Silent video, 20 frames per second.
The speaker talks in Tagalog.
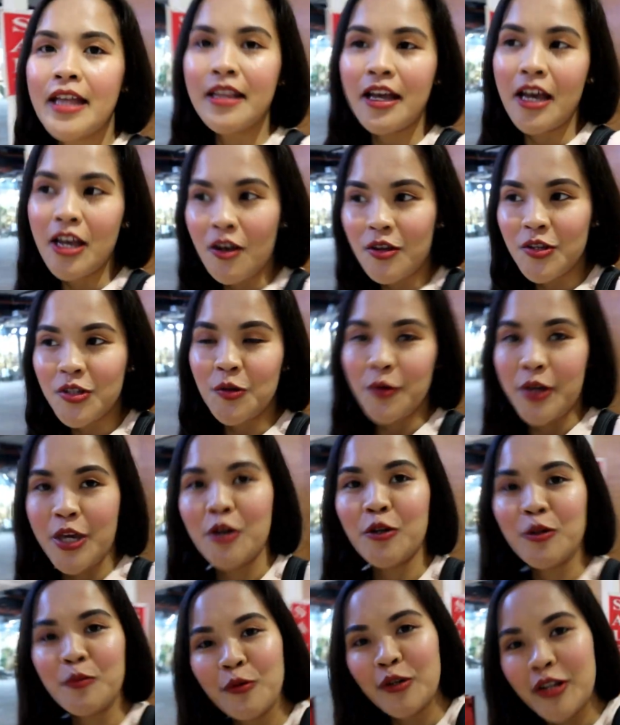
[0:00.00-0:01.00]
ayun, so
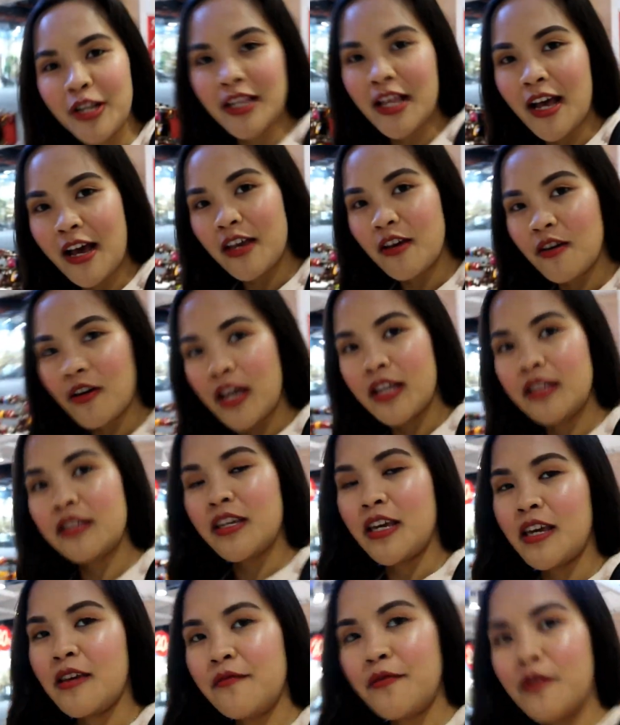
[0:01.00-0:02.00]
ikot muna tayo. And
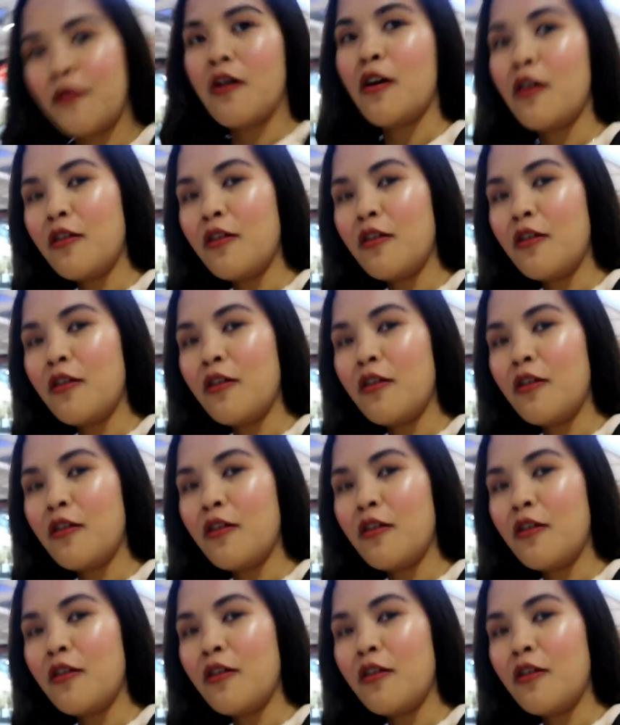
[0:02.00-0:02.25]
si Ibo ang